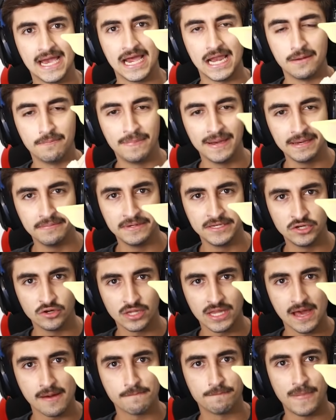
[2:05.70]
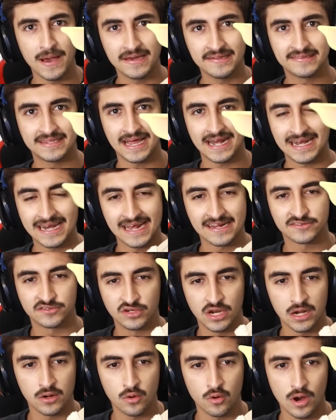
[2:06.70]
El Baby Yoda va a estar
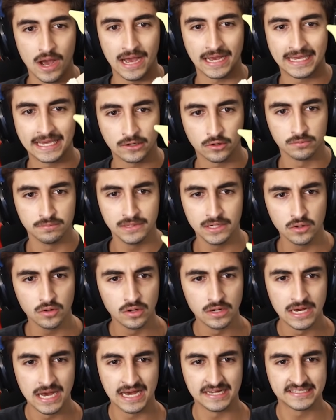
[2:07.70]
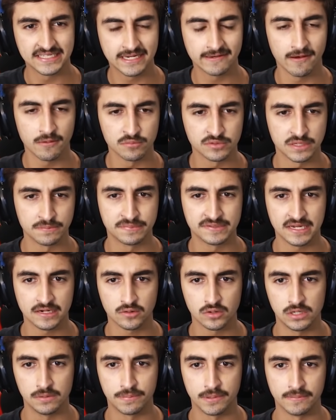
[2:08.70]
reaccionando aquí conmigo, así que vamos a empezar
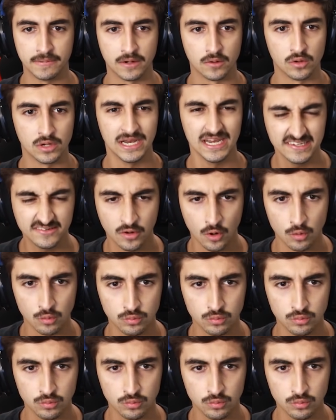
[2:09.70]
con el primero. ¡Let's go!